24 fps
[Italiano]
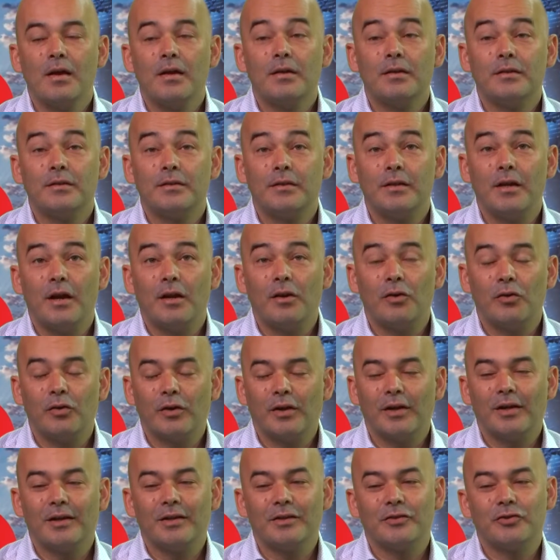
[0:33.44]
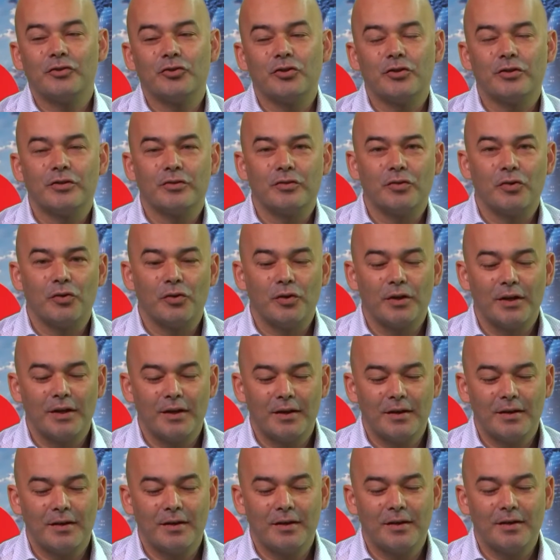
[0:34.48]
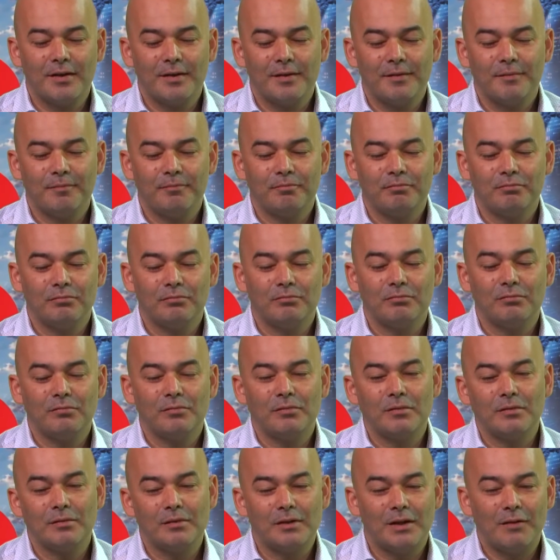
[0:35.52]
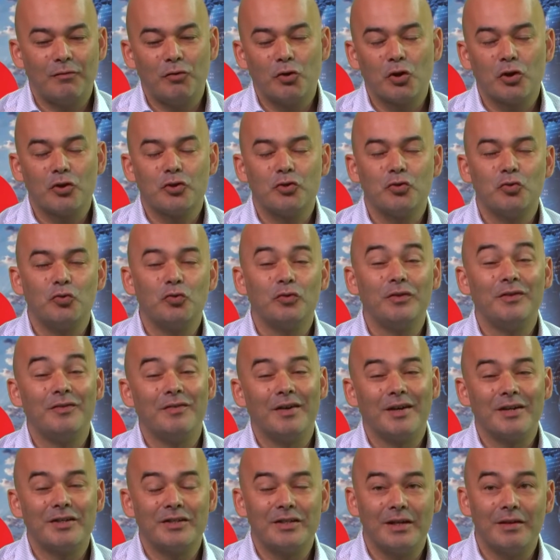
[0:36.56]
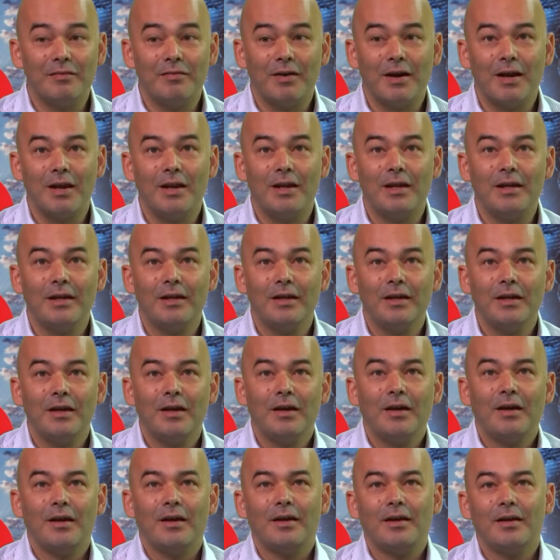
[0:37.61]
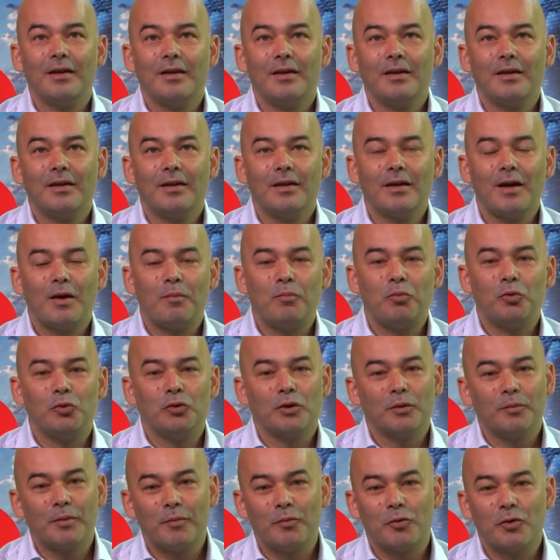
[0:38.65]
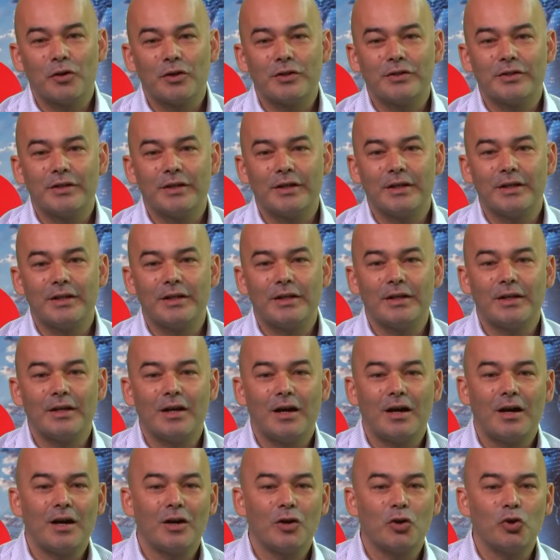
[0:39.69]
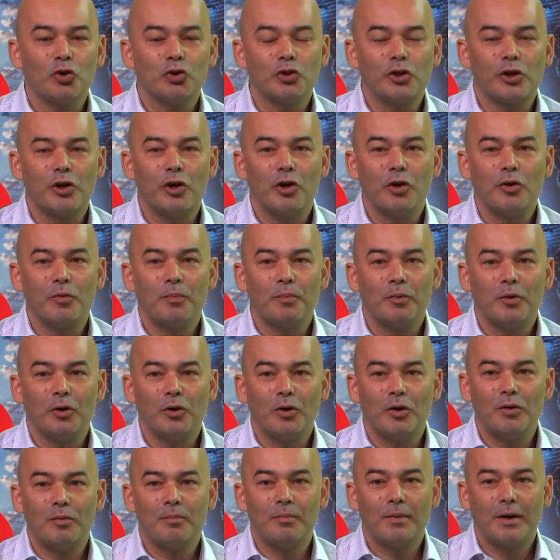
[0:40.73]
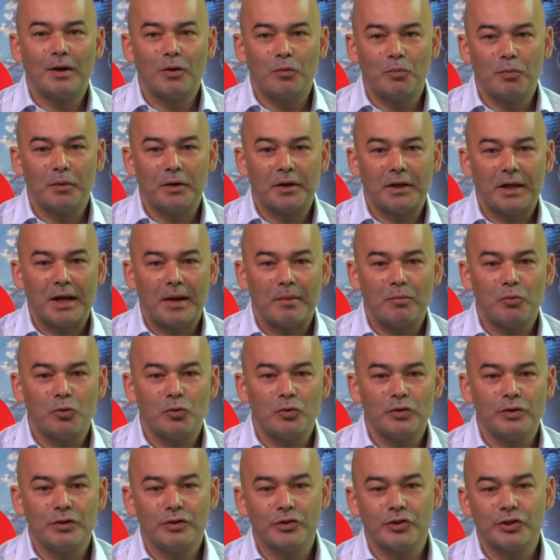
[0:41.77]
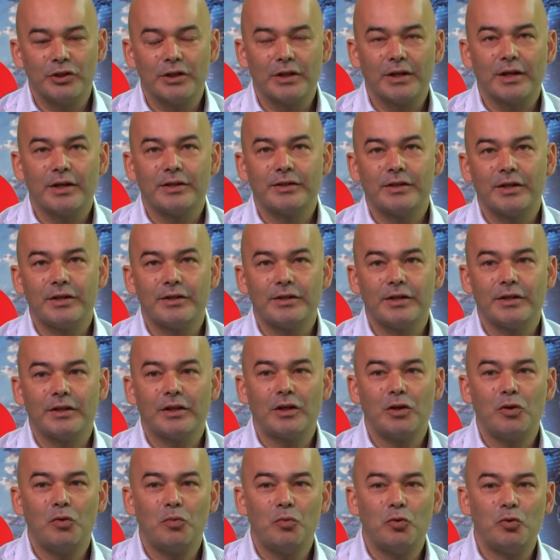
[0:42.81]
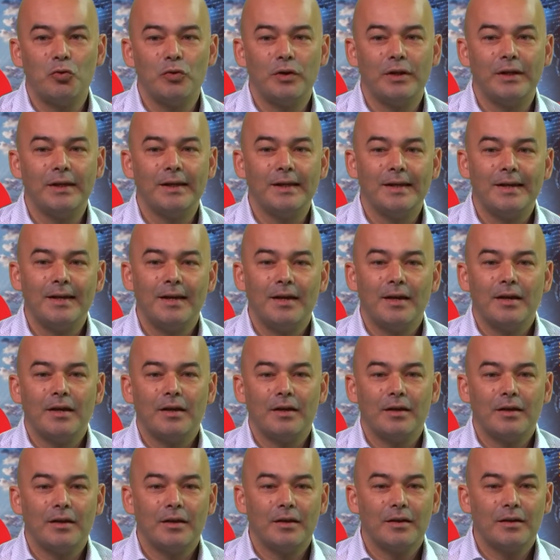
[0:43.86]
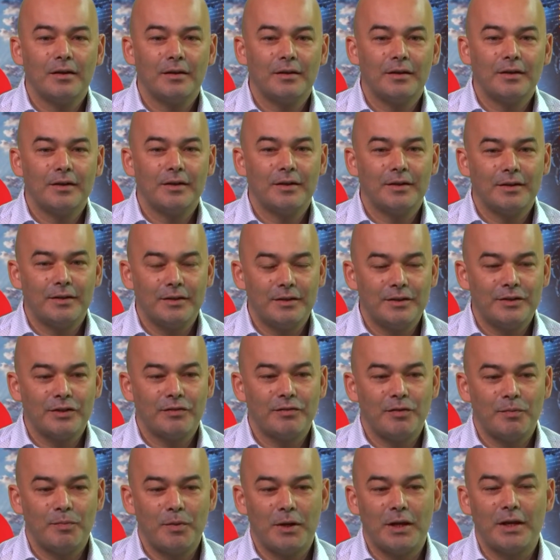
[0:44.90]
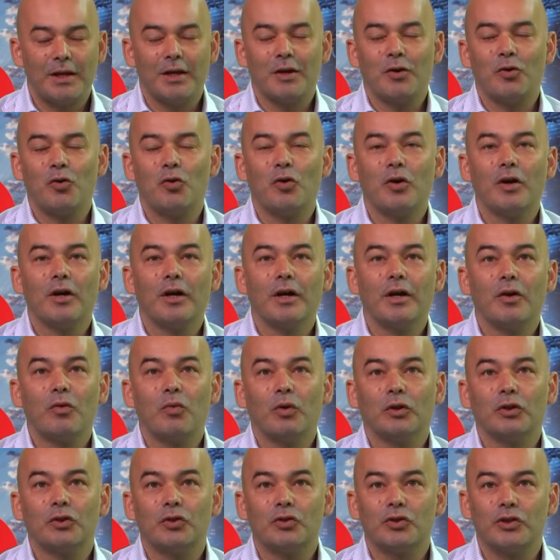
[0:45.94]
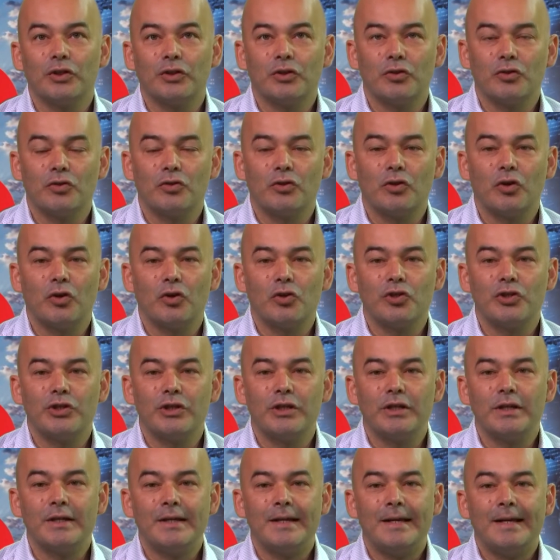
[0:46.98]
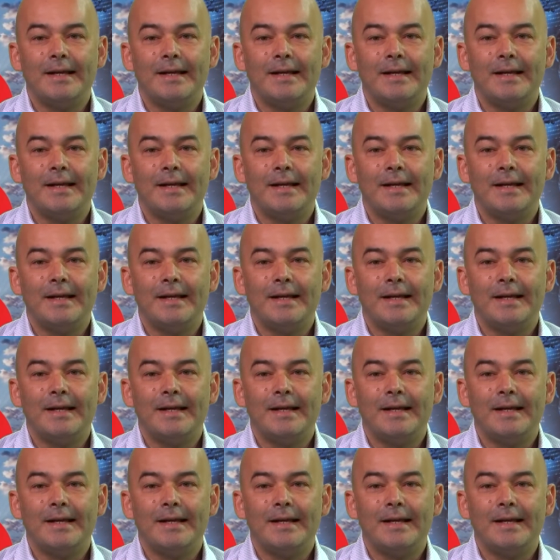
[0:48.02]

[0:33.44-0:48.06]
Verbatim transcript: Sì, allora l'associazione ehm, lavora su diversi livelli, eh, appunto abbiamo una sede a Codroipo ma operiamo in circa 6-7 comuni, eh, dicevi bene con 400 eh, soci